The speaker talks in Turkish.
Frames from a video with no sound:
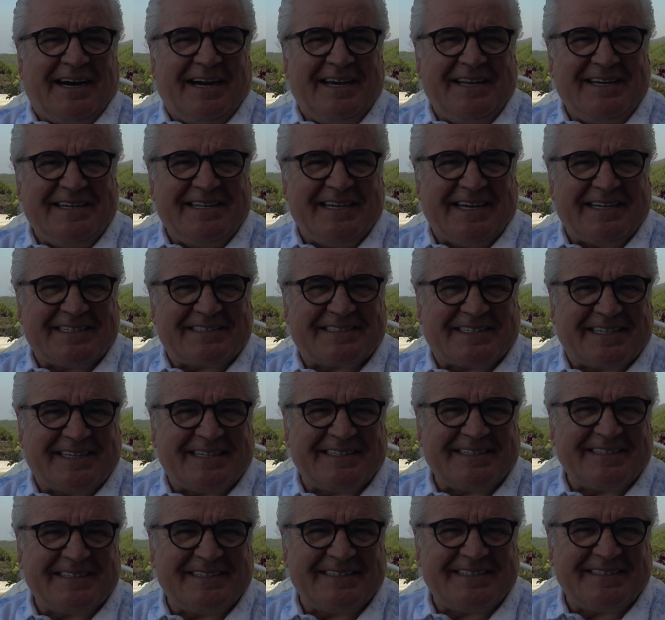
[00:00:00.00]
aynı
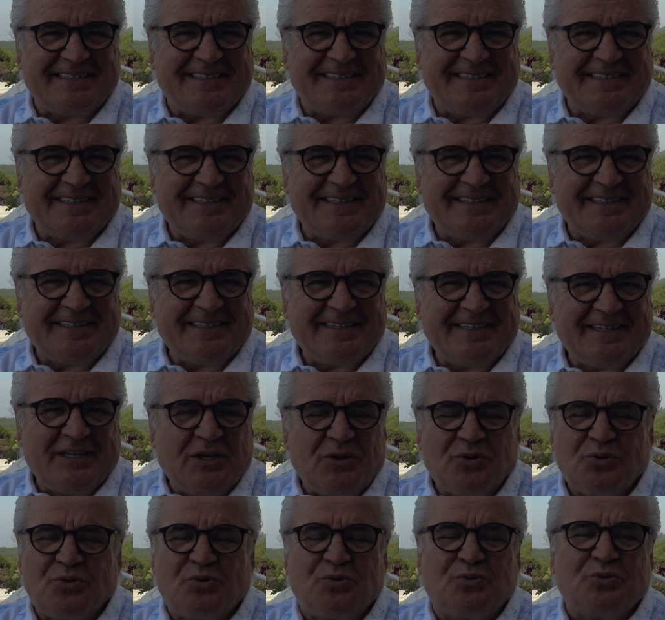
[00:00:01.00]
yaşta.
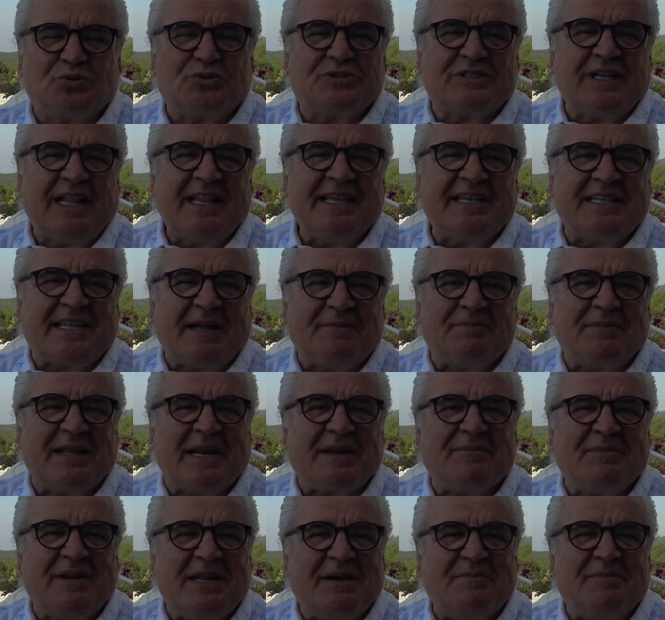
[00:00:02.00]
Kutsal
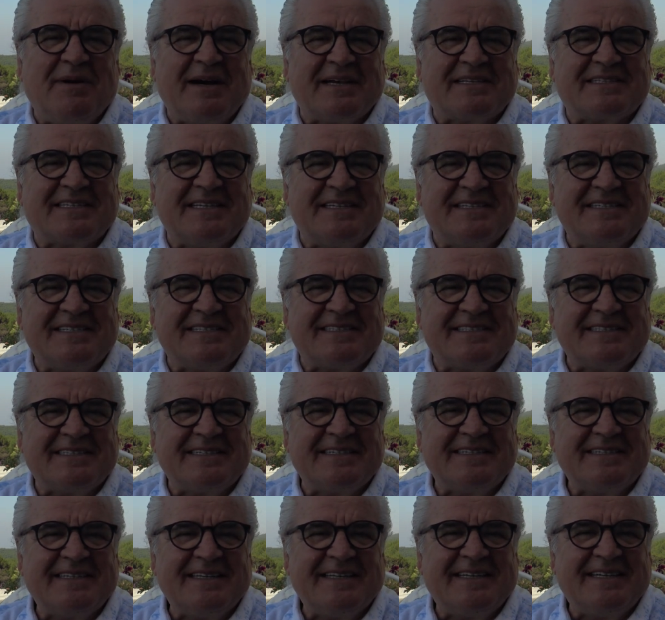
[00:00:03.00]
kitaplara bile baksanız
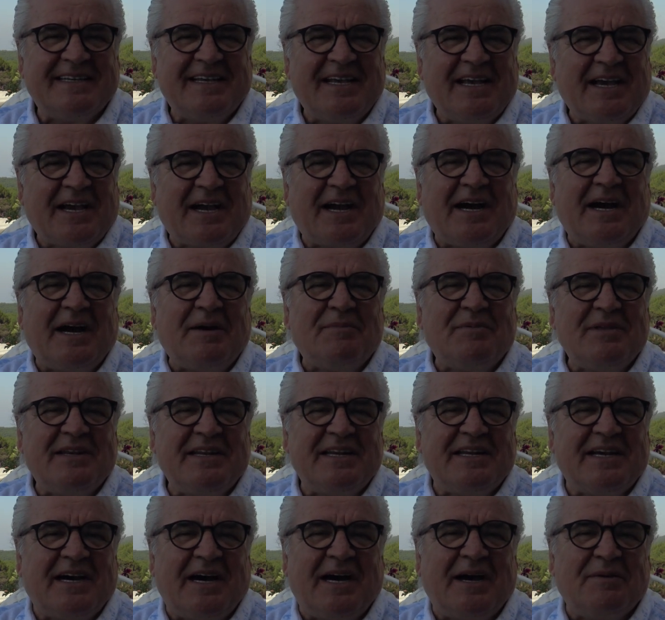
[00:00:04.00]

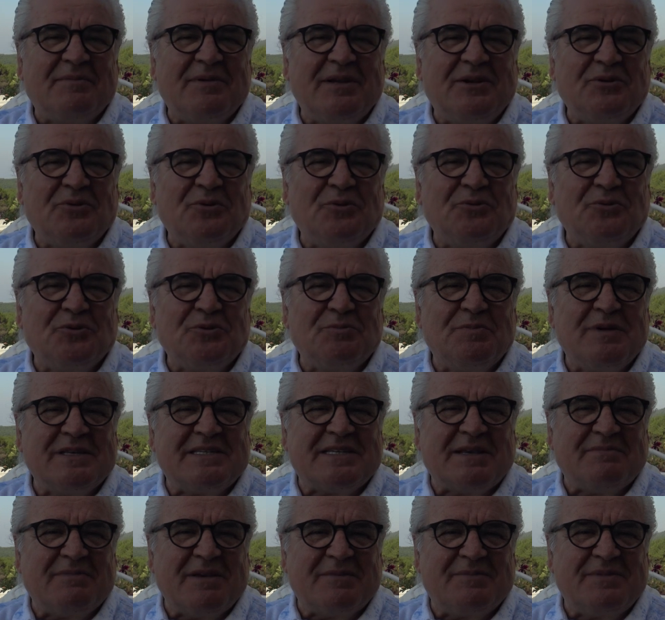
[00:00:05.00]
Kabil'in Habil'i öldürme
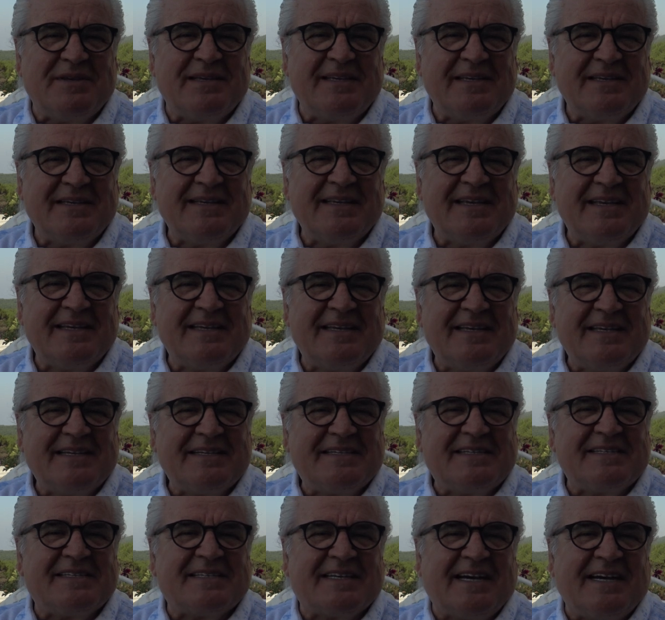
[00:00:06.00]
sebebi
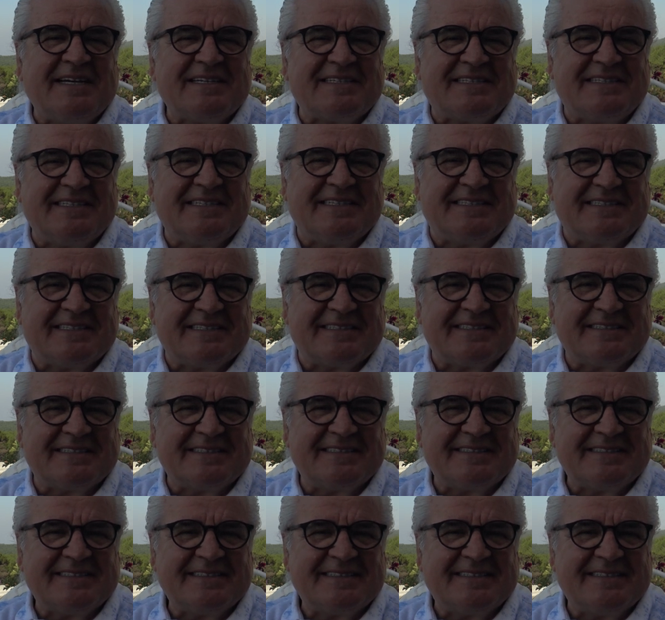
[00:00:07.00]

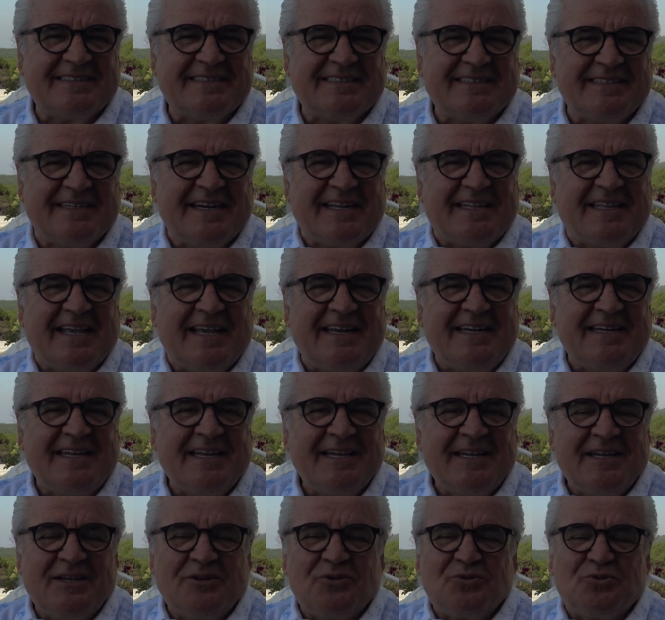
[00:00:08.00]
kıskançlıktır. Neden?
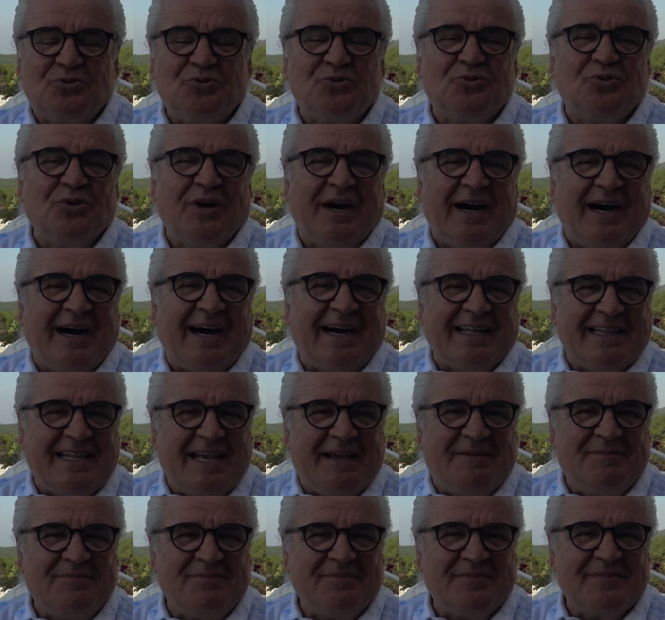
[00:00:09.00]
Çünkü
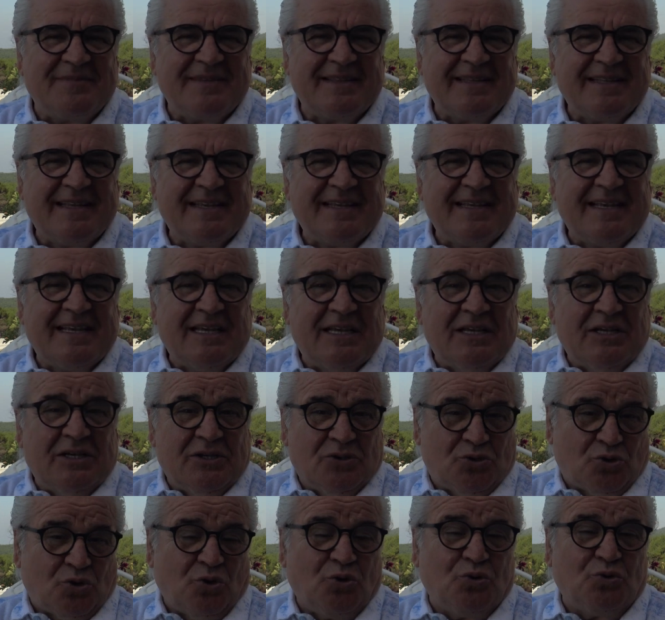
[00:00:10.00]
Adem
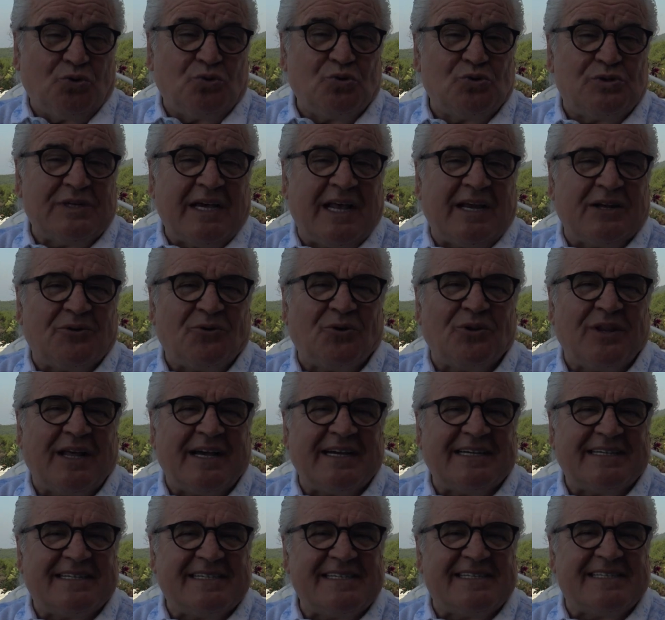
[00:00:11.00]
çok güzel
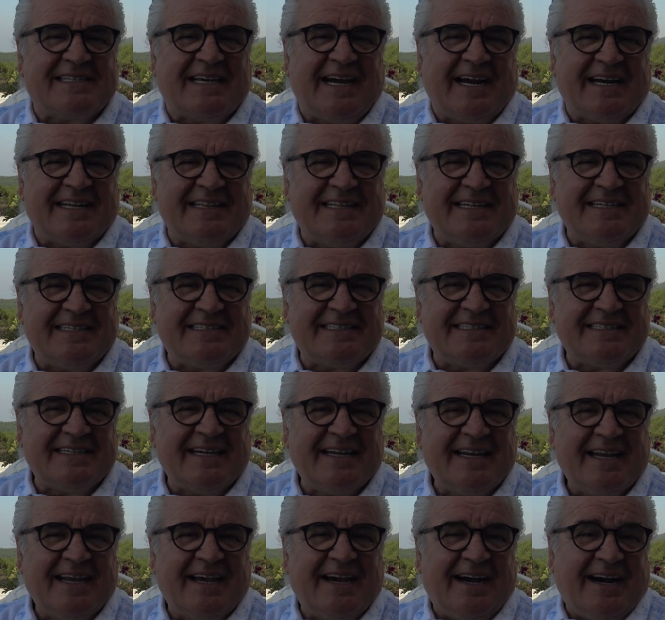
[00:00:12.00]
olan kız kardeş
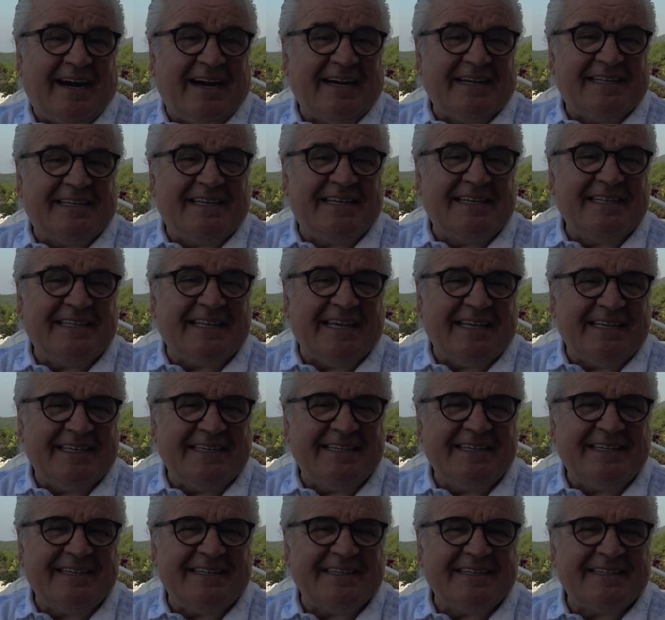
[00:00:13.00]

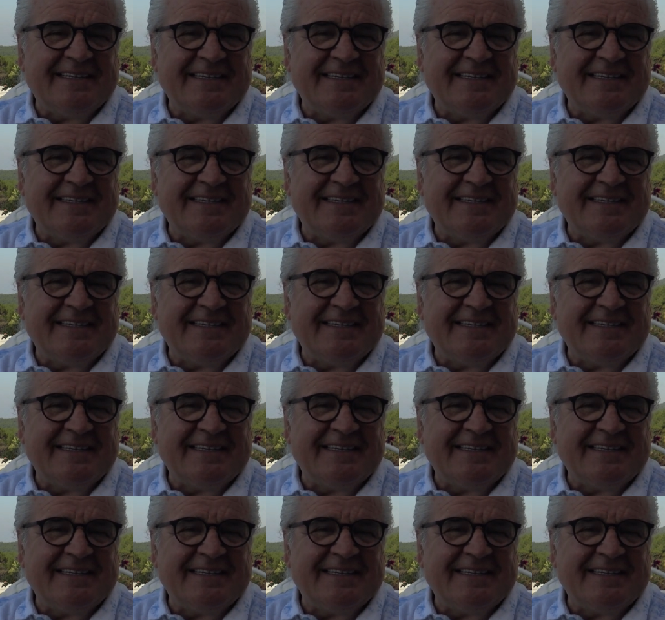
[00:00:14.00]
Alkida'yı